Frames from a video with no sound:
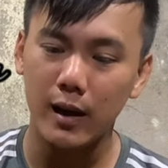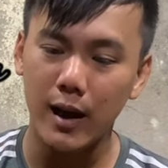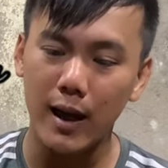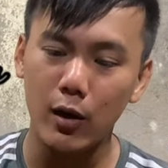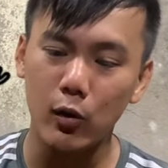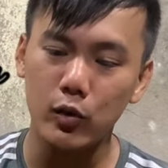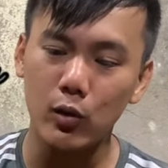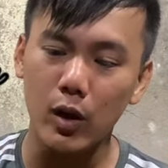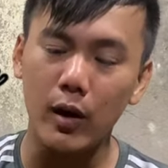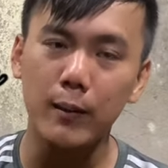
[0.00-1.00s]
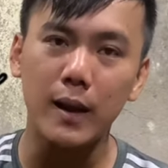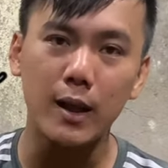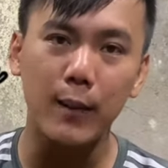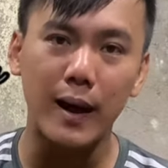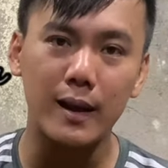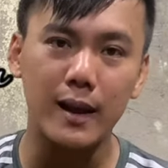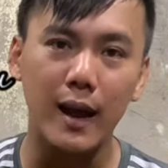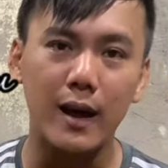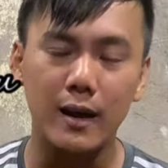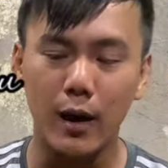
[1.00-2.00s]
alo số điện thoại em để trên màn hình
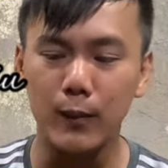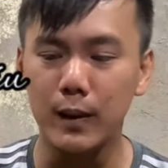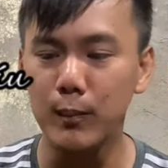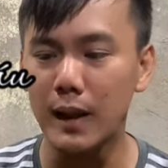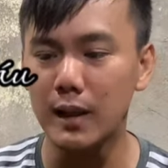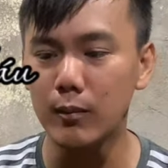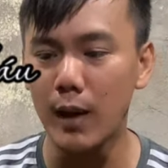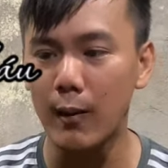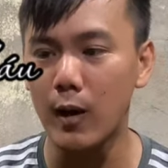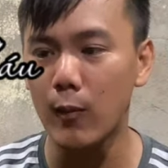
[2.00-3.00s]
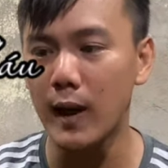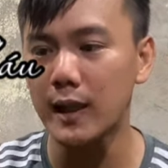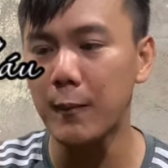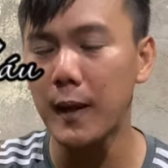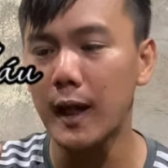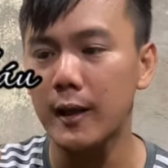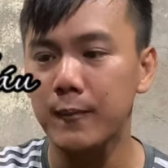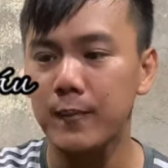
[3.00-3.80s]
ha, không chín ba chín ba không không hai tám hai.